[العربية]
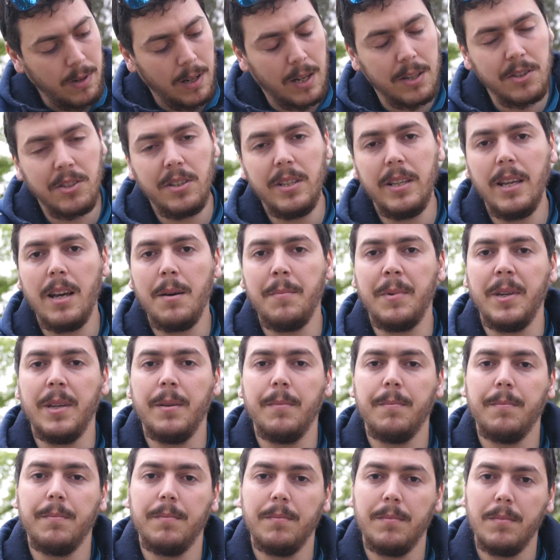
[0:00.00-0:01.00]
الاش دي ام
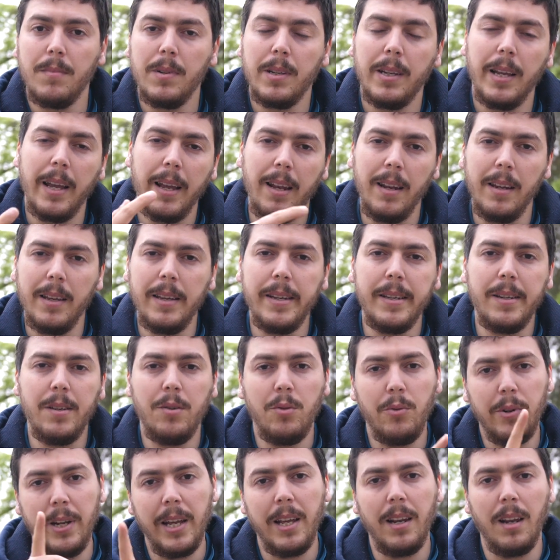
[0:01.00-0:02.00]
كاين
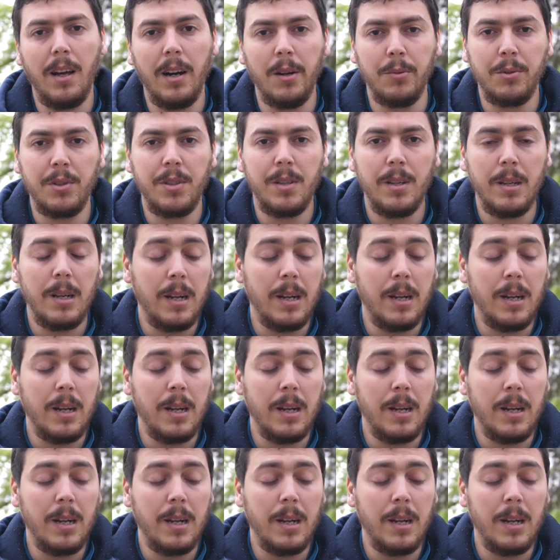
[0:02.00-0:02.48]
الان وكاين الاوت